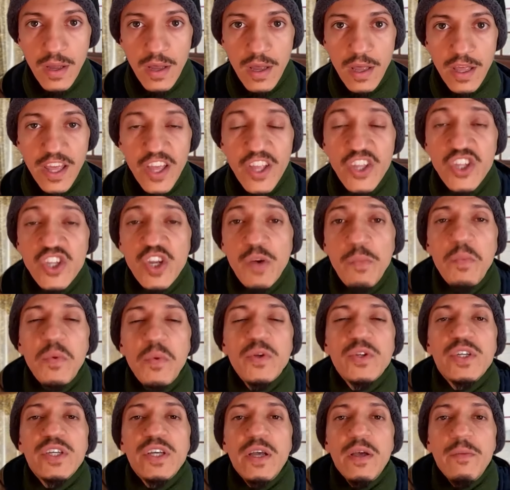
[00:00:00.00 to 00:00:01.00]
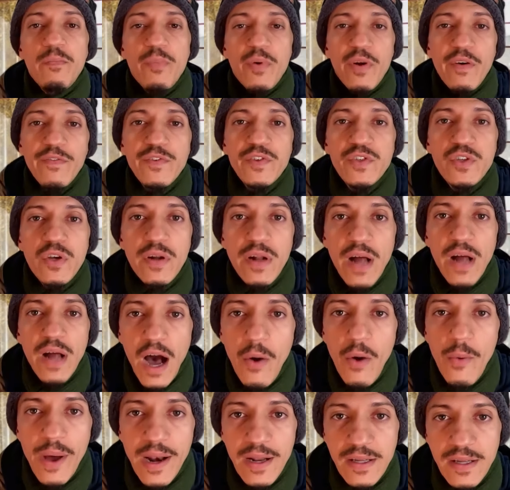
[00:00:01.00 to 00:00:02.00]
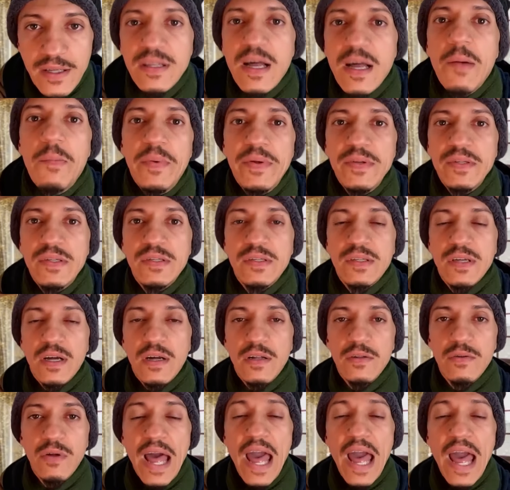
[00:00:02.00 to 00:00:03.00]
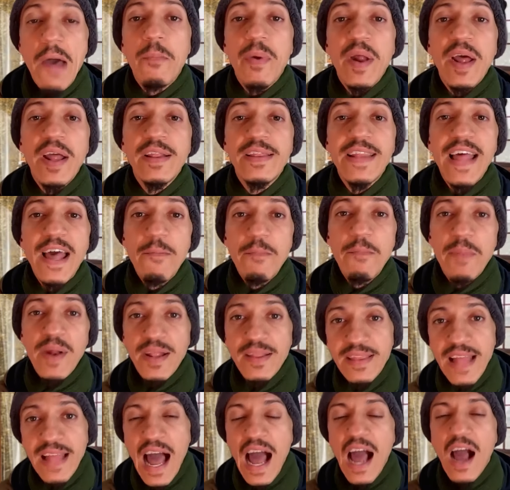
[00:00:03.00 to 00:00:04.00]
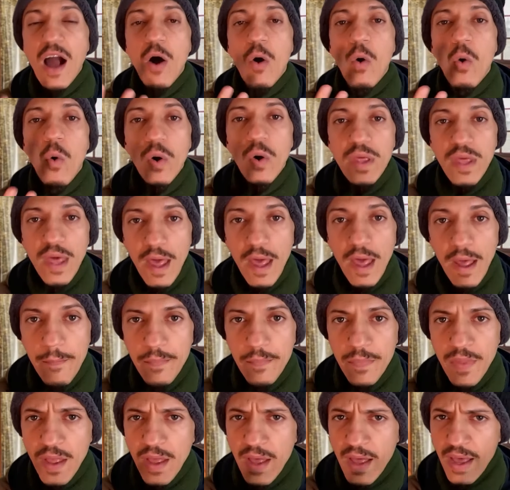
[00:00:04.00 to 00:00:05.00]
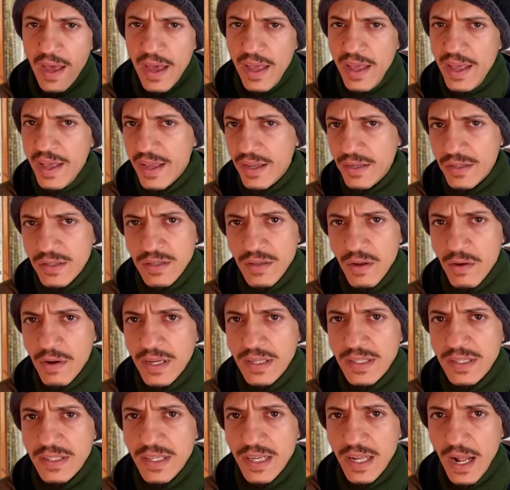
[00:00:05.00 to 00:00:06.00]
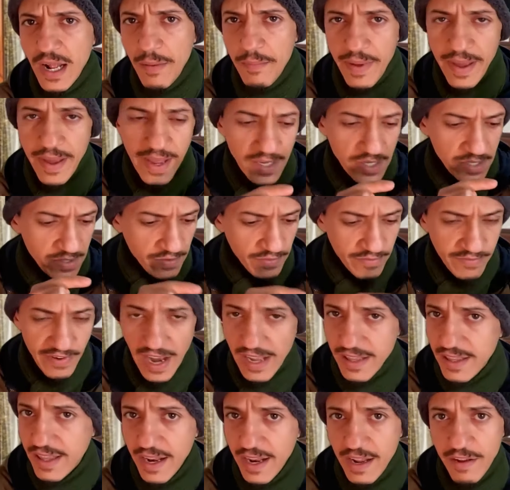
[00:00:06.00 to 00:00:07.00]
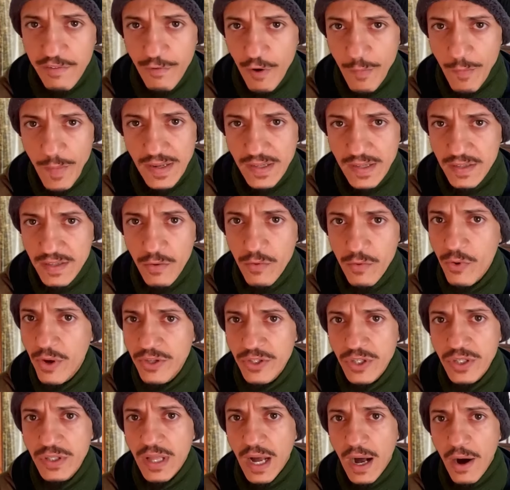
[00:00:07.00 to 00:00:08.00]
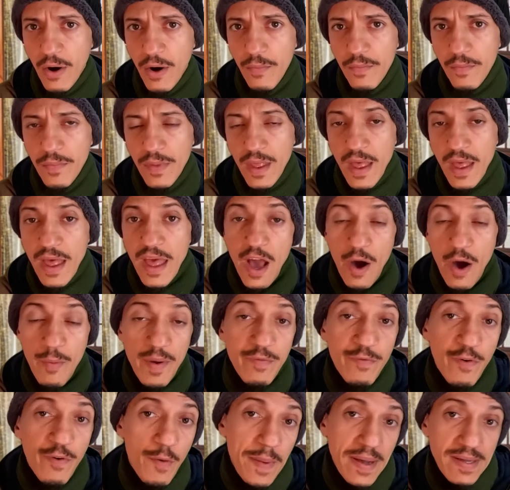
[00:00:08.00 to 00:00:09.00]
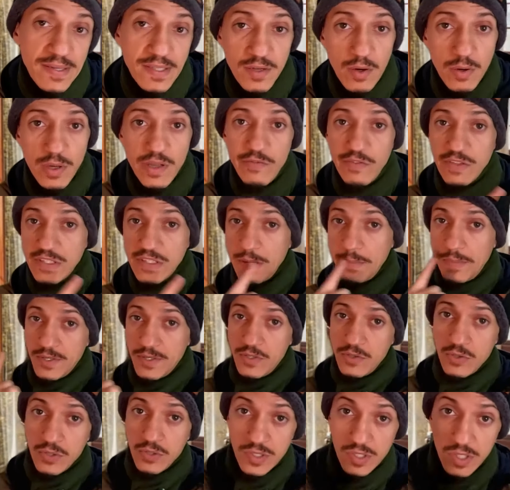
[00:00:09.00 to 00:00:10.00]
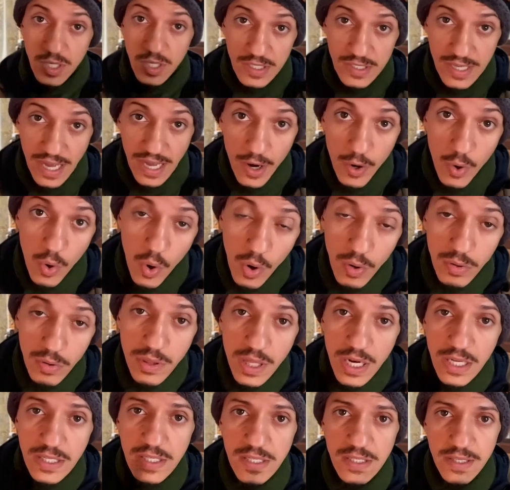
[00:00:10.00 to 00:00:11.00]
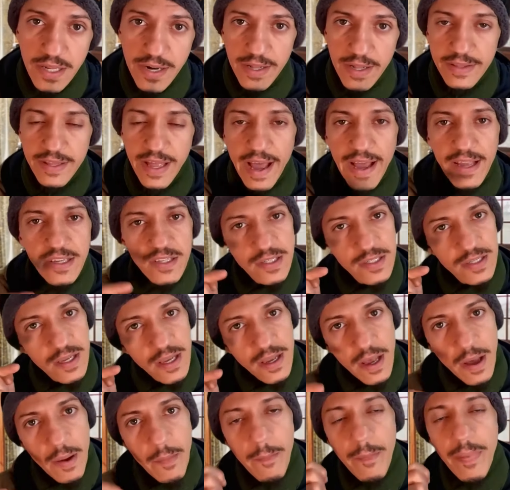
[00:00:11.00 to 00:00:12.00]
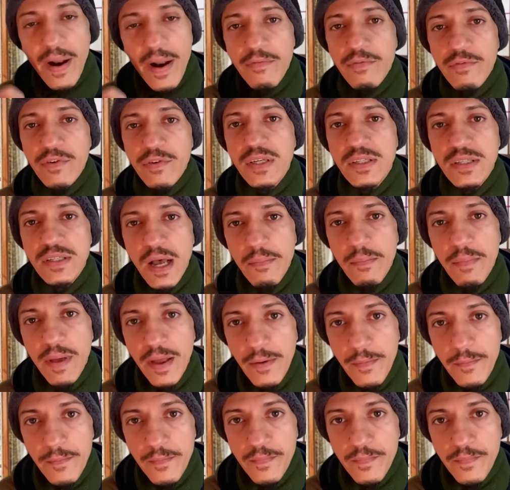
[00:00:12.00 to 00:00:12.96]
Que tipo de profissional ela está precisando? É para interpretar o quê? E isso não necessariamente vai ter informação no edital. É uma informação que você precisa utilizar outras estratégias para você saber